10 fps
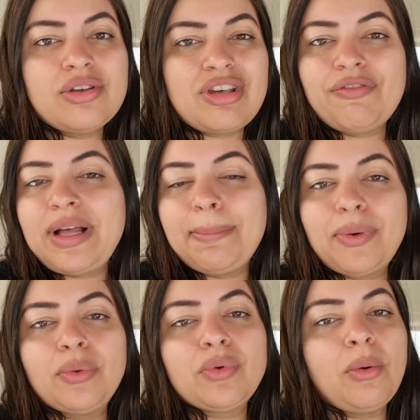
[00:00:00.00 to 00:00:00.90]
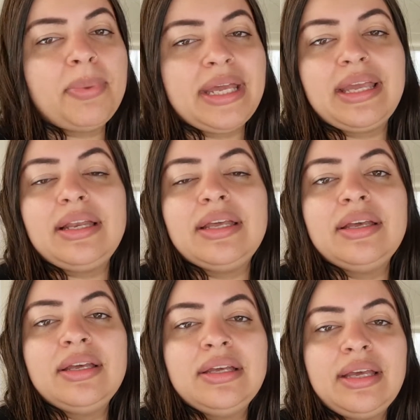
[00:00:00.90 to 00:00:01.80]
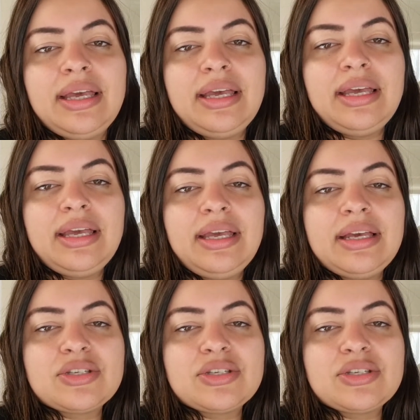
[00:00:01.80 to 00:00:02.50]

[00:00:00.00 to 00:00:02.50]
Já fica pronto, comprei aquele é,